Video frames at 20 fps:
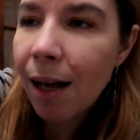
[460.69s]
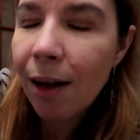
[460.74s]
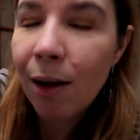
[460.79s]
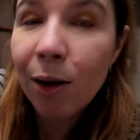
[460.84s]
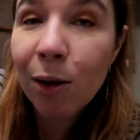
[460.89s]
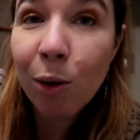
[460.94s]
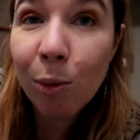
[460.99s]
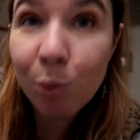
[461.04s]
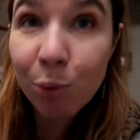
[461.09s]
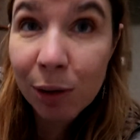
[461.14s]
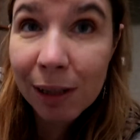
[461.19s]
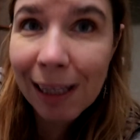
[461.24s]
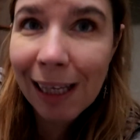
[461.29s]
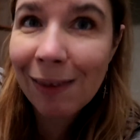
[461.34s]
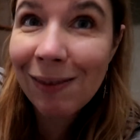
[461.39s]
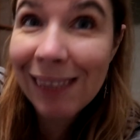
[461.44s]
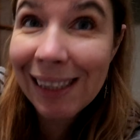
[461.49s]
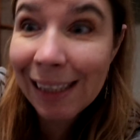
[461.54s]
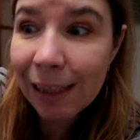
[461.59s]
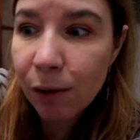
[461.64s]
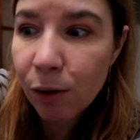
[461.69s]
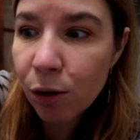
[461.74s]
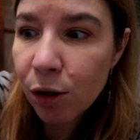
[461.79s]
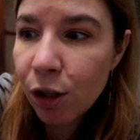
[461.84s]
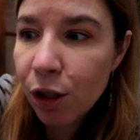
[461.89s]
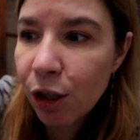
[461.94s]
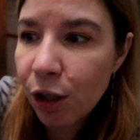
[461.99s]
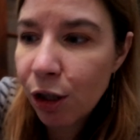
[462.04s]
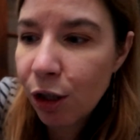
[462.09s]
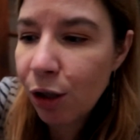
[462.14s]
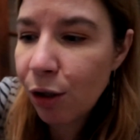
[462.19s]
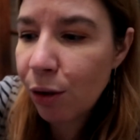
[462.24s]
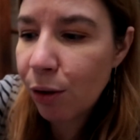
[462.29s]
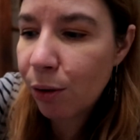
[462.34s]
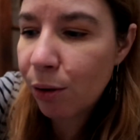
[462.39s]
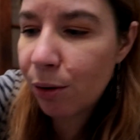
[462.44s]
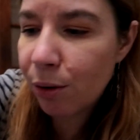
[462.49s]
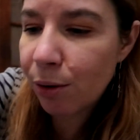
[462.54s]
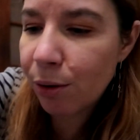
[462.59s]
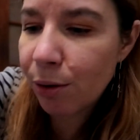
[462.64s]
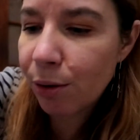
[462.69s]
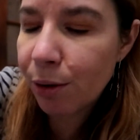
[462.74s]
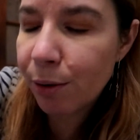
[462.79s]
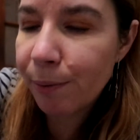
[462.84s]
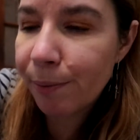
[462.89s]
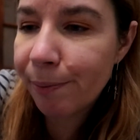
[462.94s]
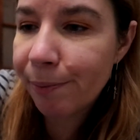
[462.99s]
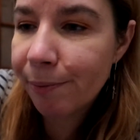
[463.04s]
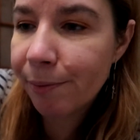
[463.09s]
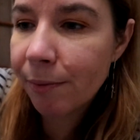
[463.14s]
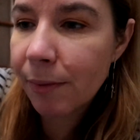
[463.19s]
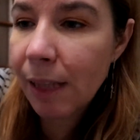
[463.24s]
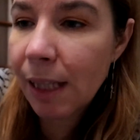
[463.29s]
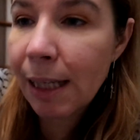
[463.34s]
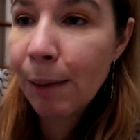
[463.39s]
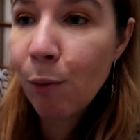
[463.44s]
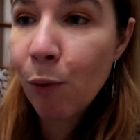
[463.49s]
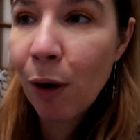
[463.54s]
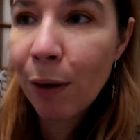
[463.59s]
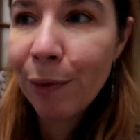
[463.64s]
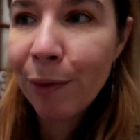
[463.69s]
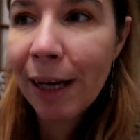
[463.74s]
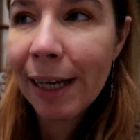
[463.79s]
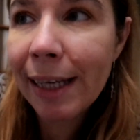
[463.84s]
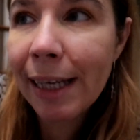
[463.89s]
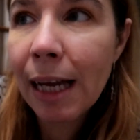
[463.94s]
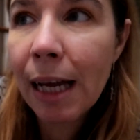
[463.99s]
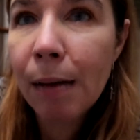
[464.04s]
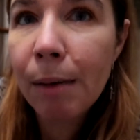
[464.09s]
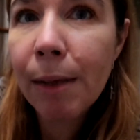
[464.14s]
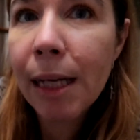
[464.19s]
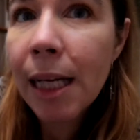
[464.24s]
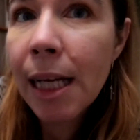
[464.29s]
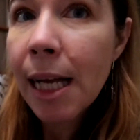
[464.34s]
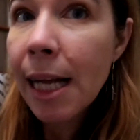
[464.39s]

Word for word: Euh, qu'on puisse réviser encore euh, les mois variables.